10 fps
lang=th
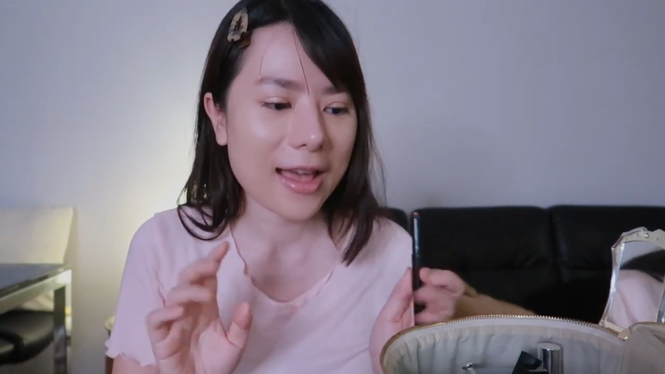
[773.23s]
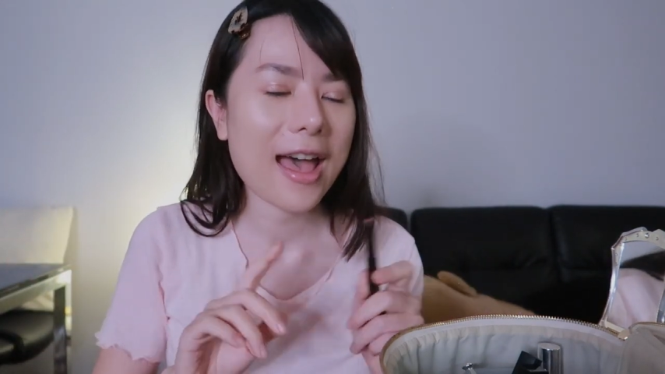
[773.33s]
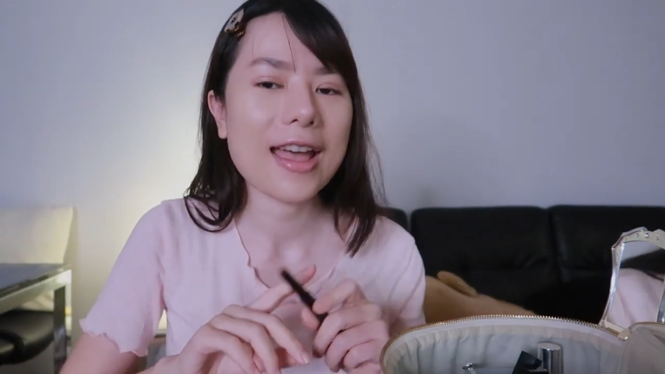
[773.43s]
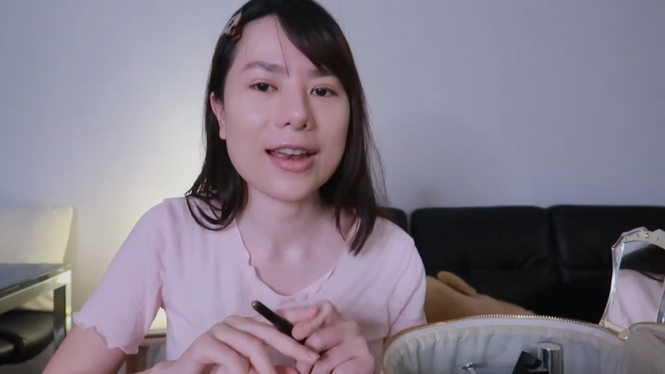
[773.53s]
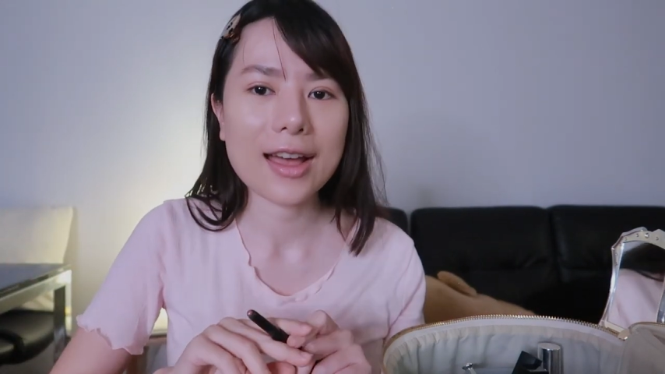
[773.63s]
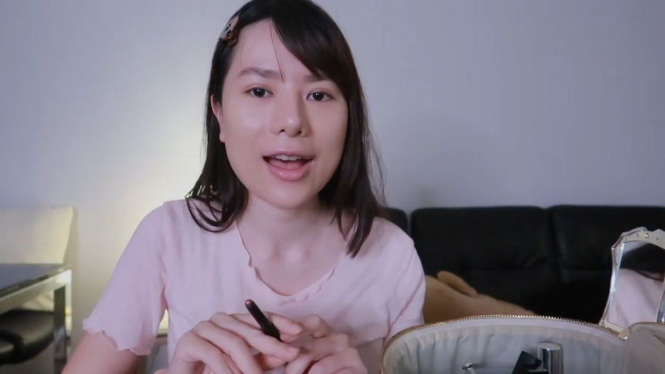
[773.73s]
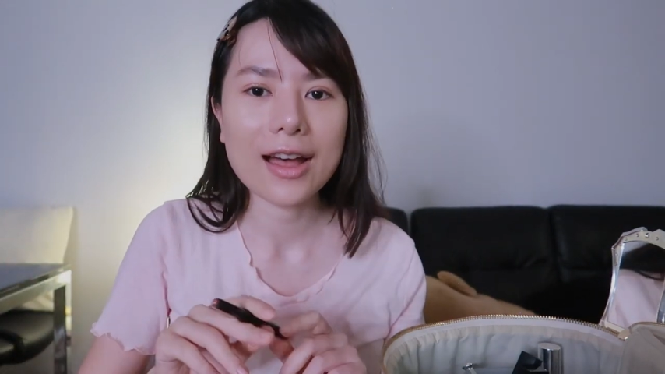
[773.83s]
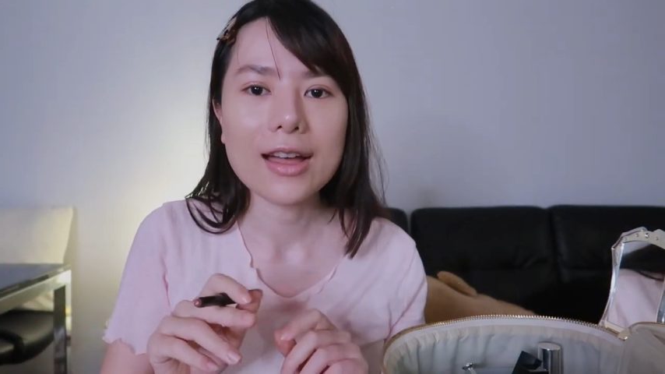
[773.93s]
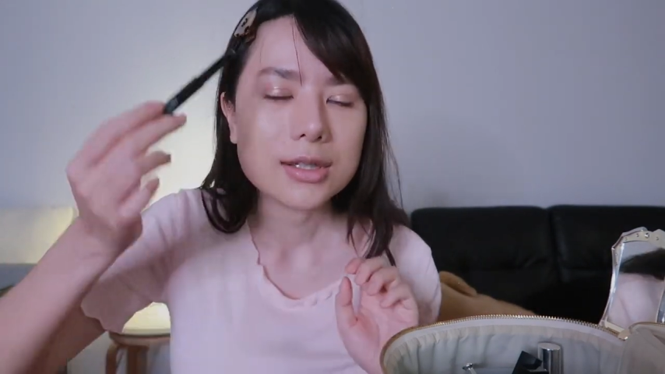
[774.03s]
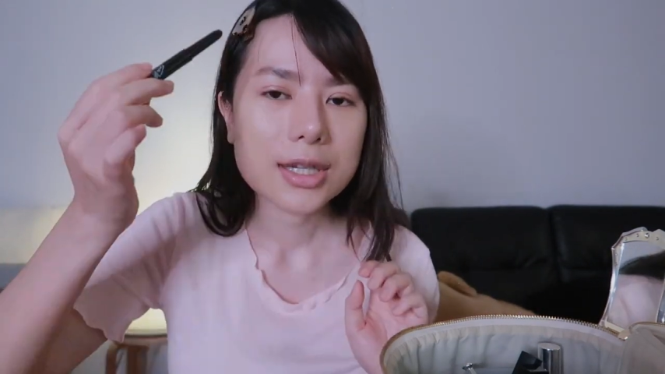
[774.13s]
ง่ายๆนะคะ
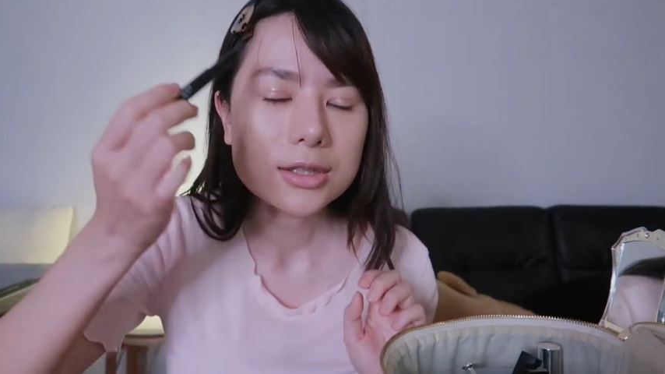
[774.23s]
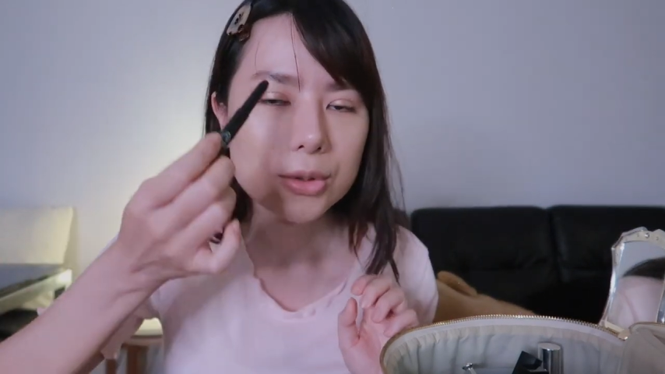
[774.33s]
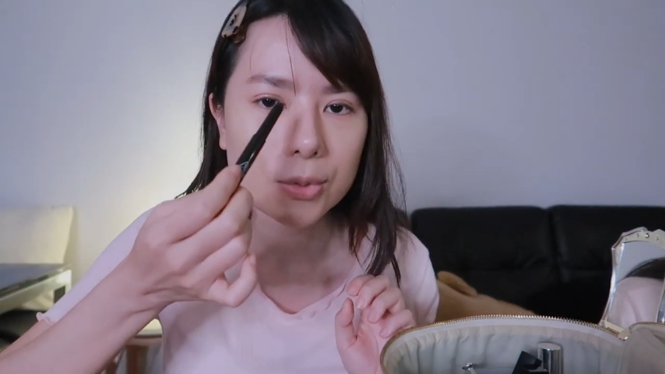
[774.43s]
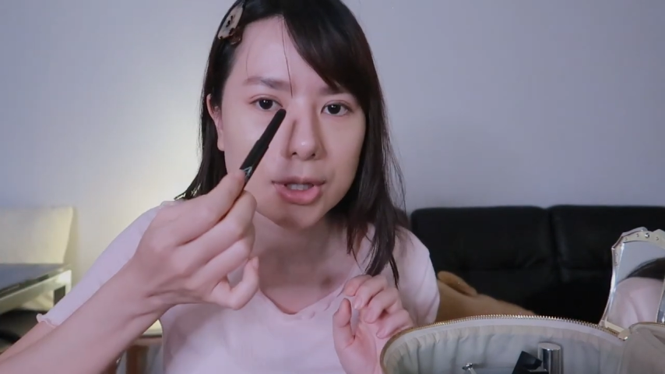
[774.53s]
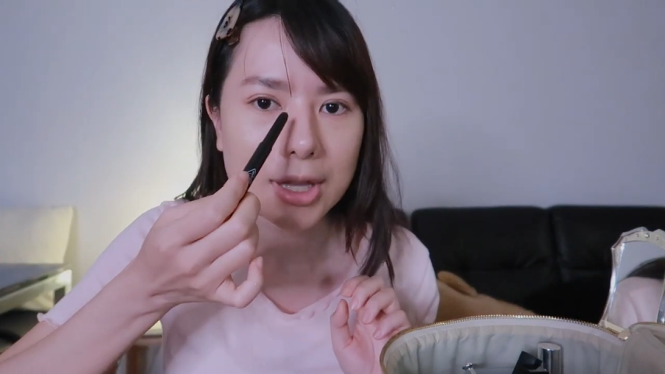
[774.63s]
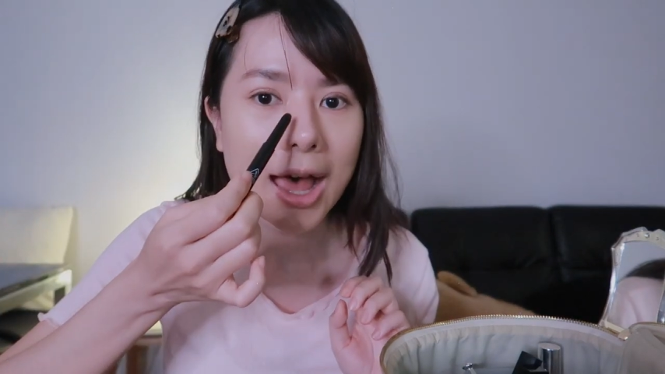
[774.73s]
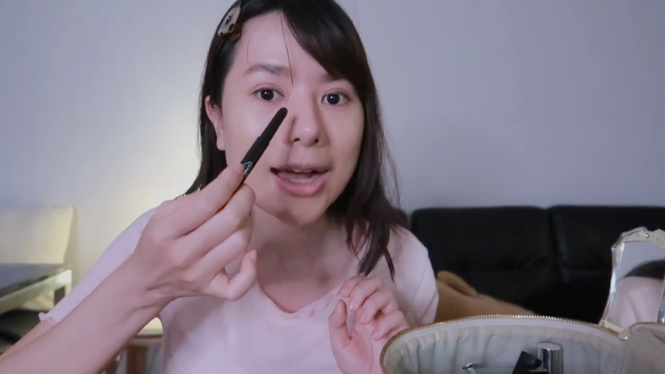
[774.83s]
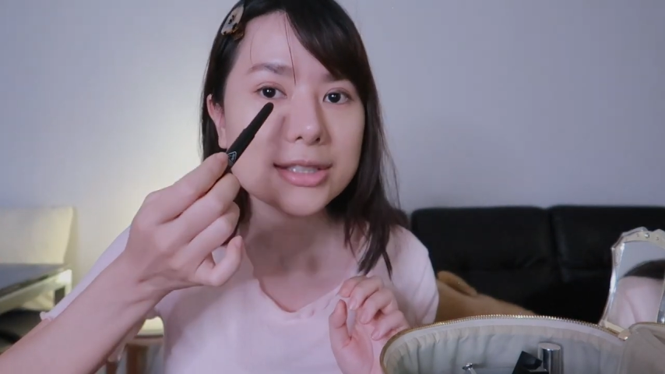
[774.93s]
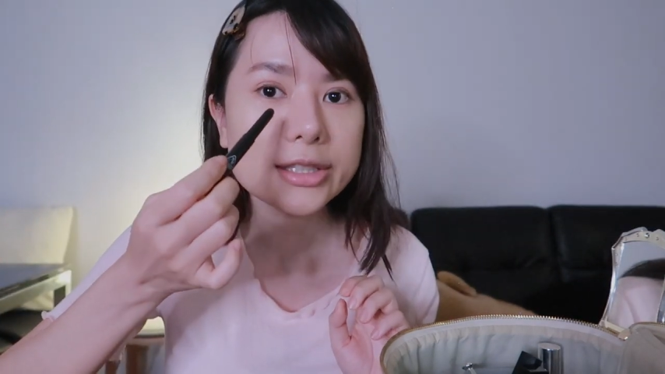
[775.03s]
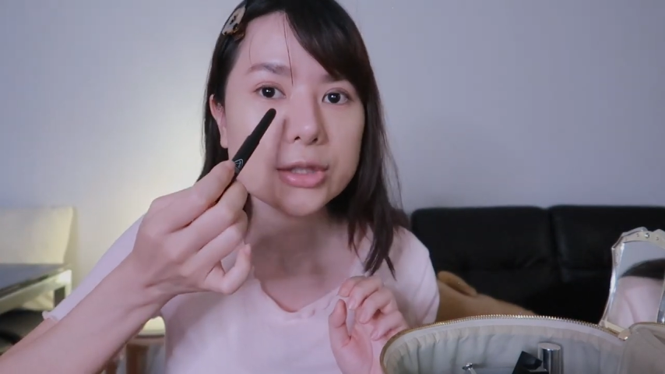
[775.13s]
คือใช้โซนหัวตา
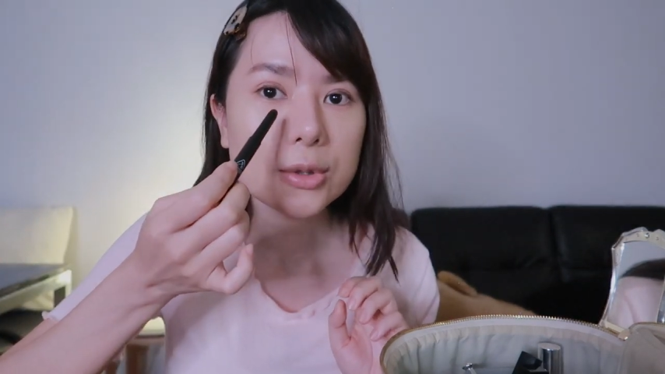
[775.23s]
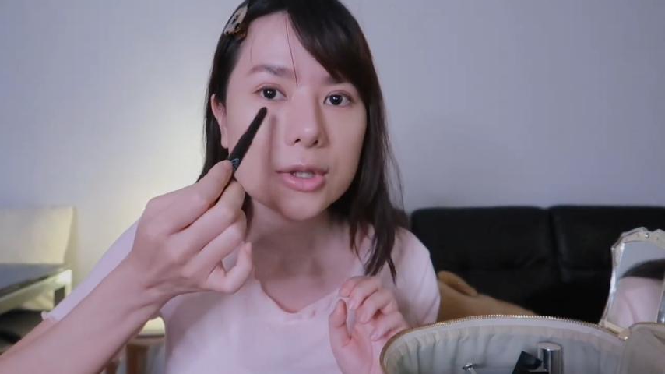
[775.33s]
ใช้โซ